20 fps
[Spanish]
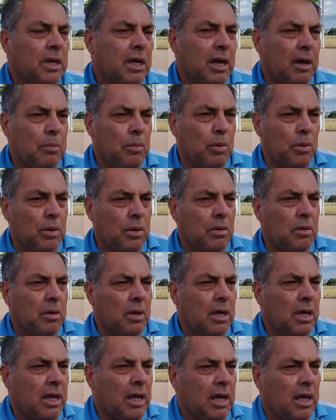
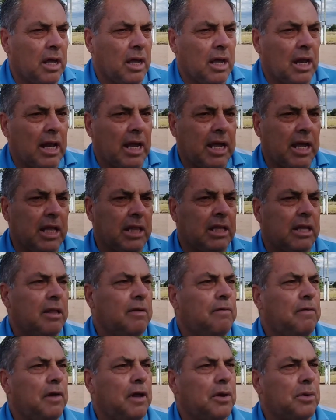Digamos, eh, la gente
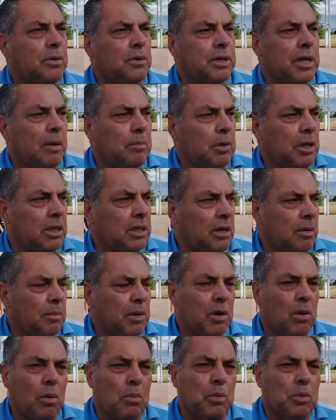de Ferro también ya
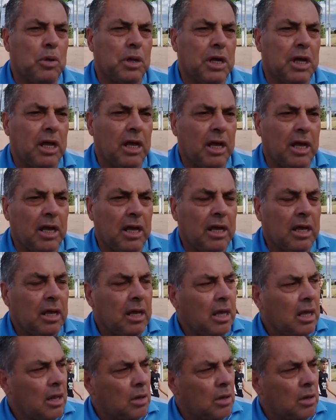me comuniqué,